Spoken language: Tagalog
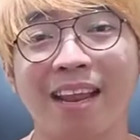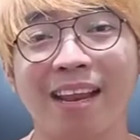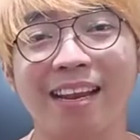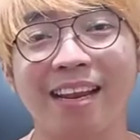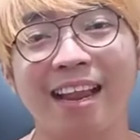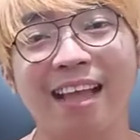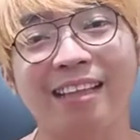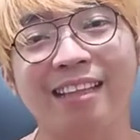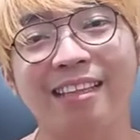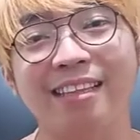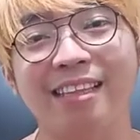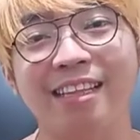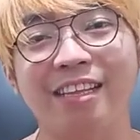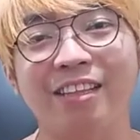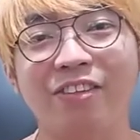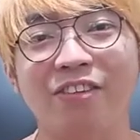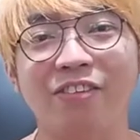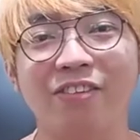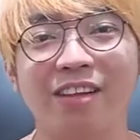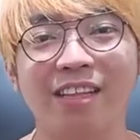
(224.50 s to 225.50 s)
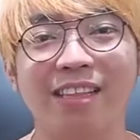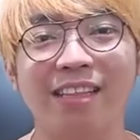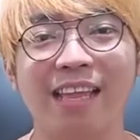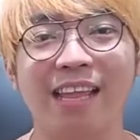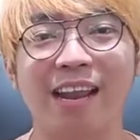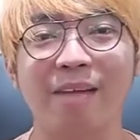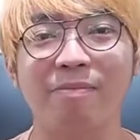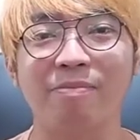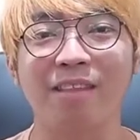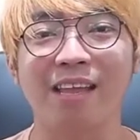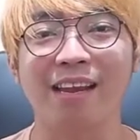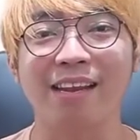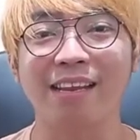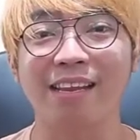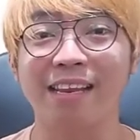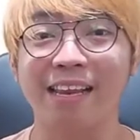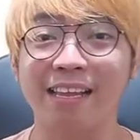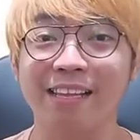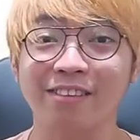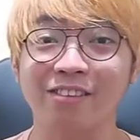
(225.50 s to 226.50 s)
na rin natin dito yung interrupter
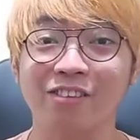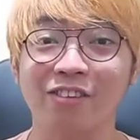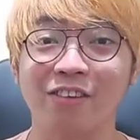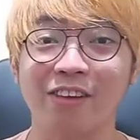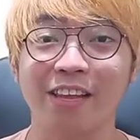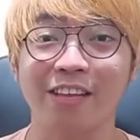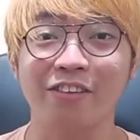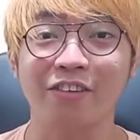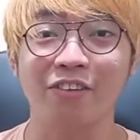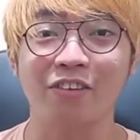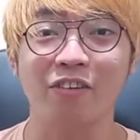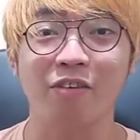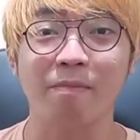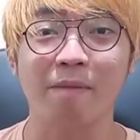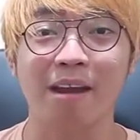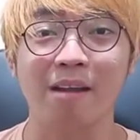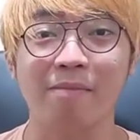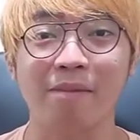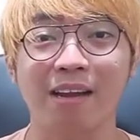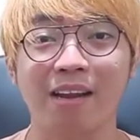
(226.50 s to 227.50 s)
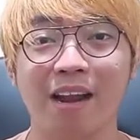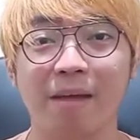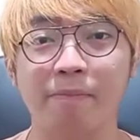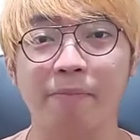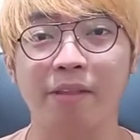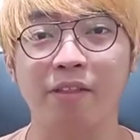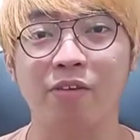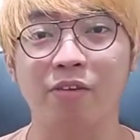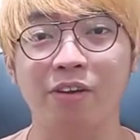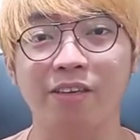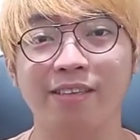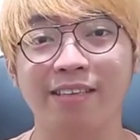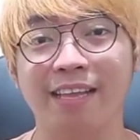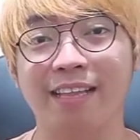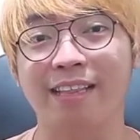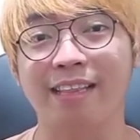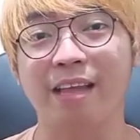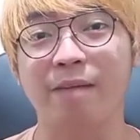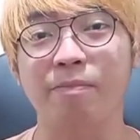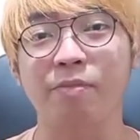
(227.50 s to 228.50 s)
relay installation, no? Para mag-rapid horn
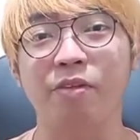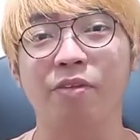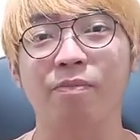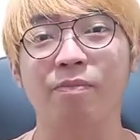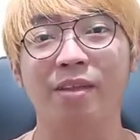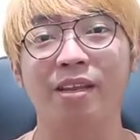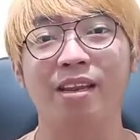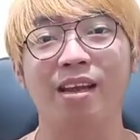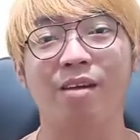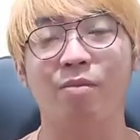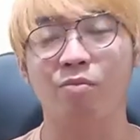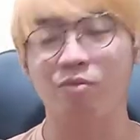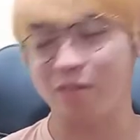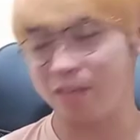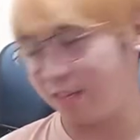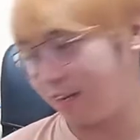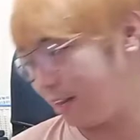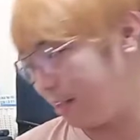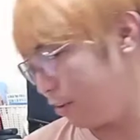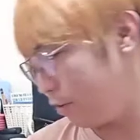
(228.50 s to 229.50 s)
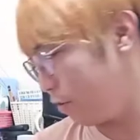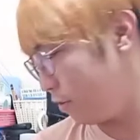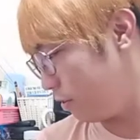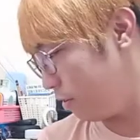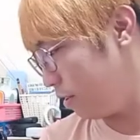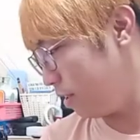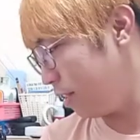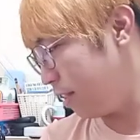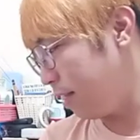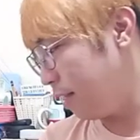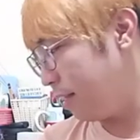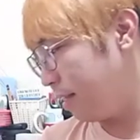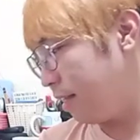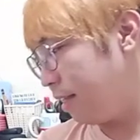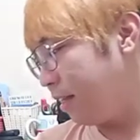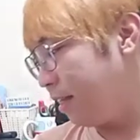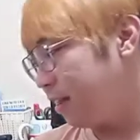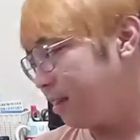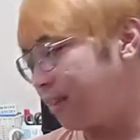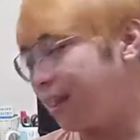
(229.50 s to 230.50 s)
setup yung pinakabusina nyo.
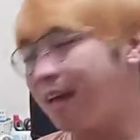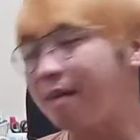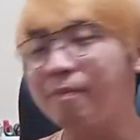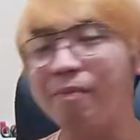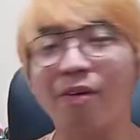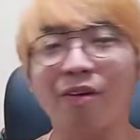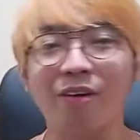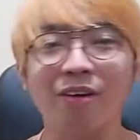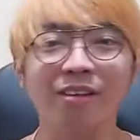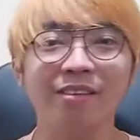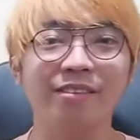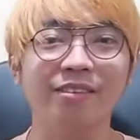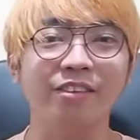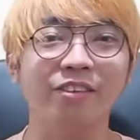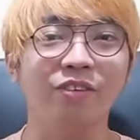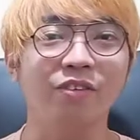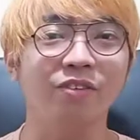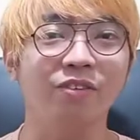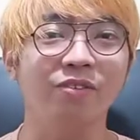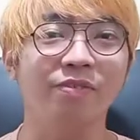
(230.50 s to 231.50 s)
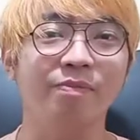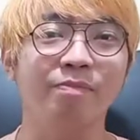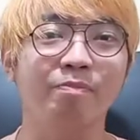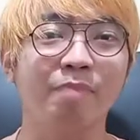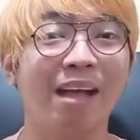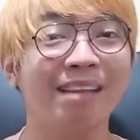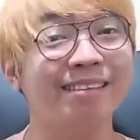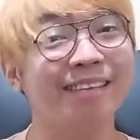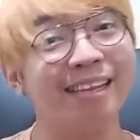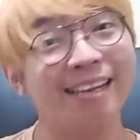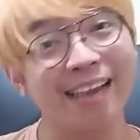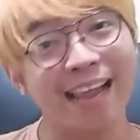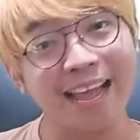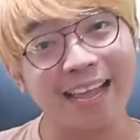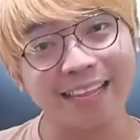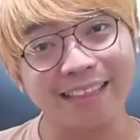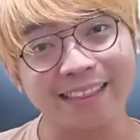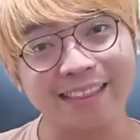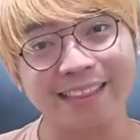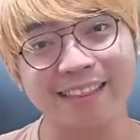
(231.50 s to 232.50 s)
Tapos, yung passing
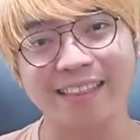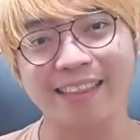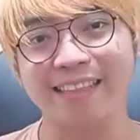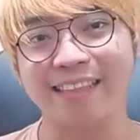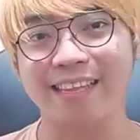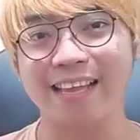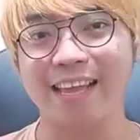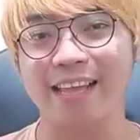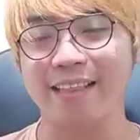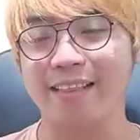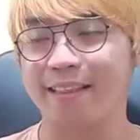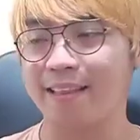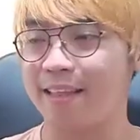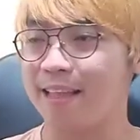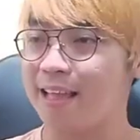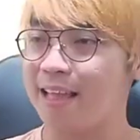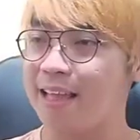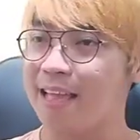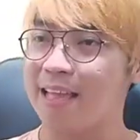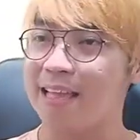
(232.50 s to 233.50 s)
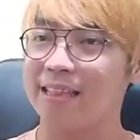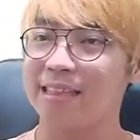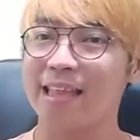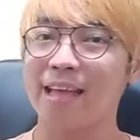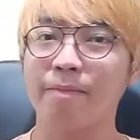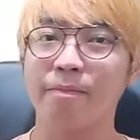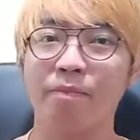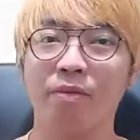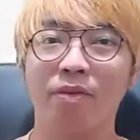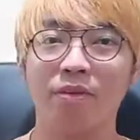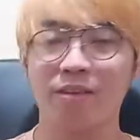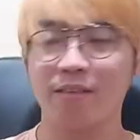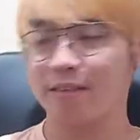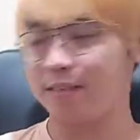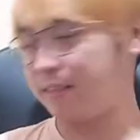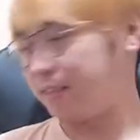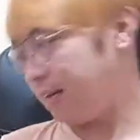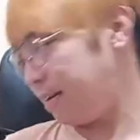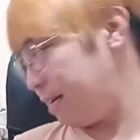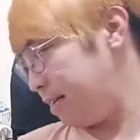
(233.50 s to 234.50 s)
light, yan.
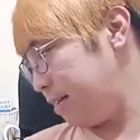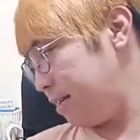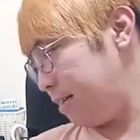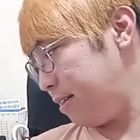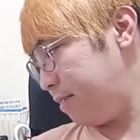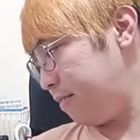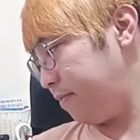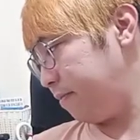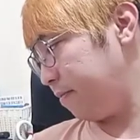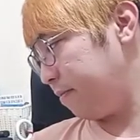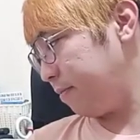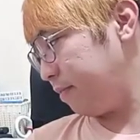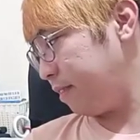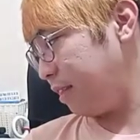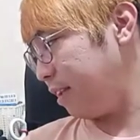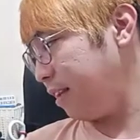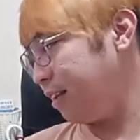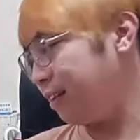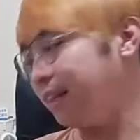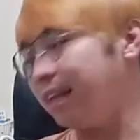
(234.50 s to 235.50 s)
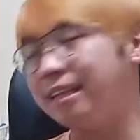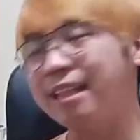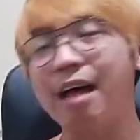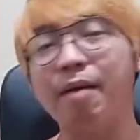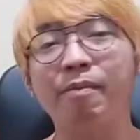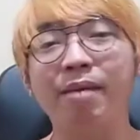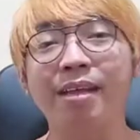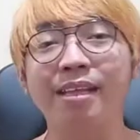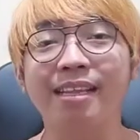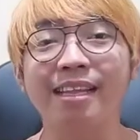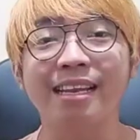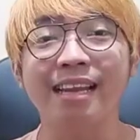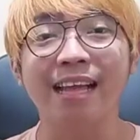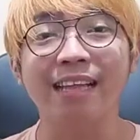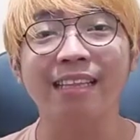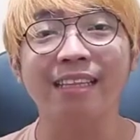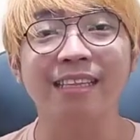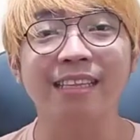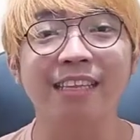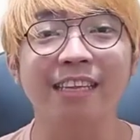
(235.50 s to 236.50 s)
Tapos, uh, idadamay din
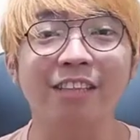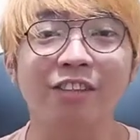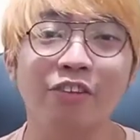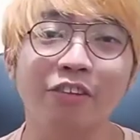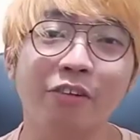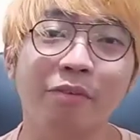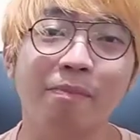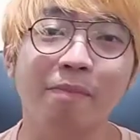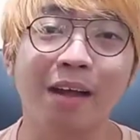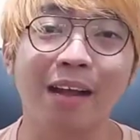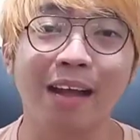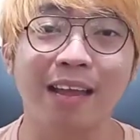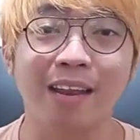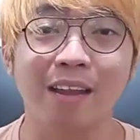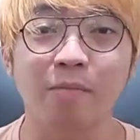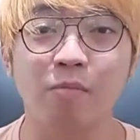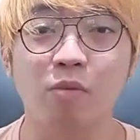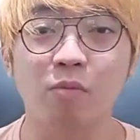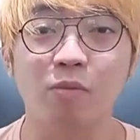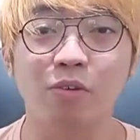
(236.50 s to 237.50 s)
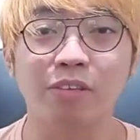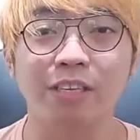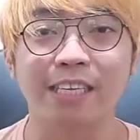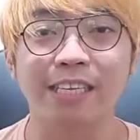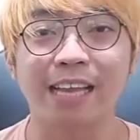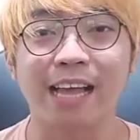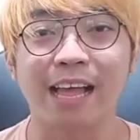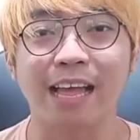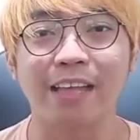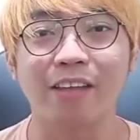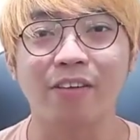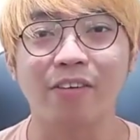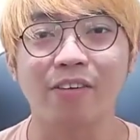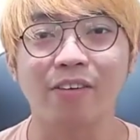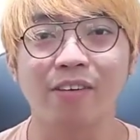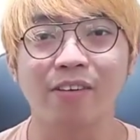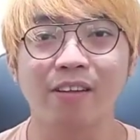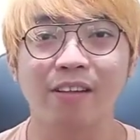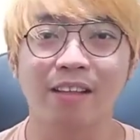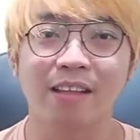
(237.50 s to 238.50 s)
natin dito yung pagka nagbubusina kayo,
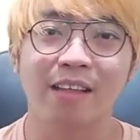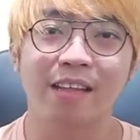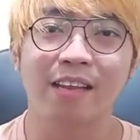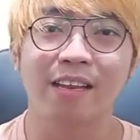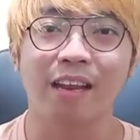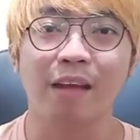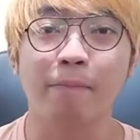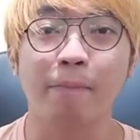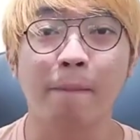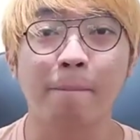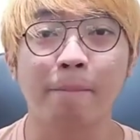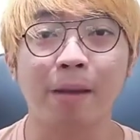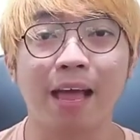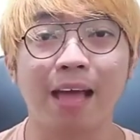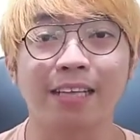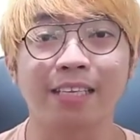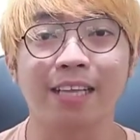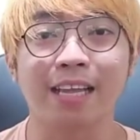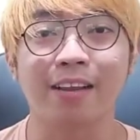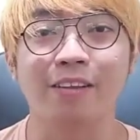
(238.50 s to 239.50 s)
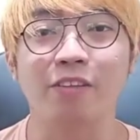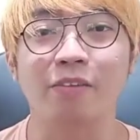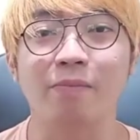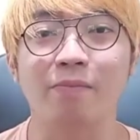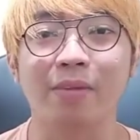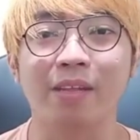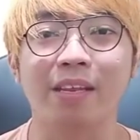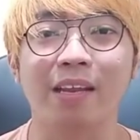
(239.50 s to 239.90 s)
nagpa-flasher yung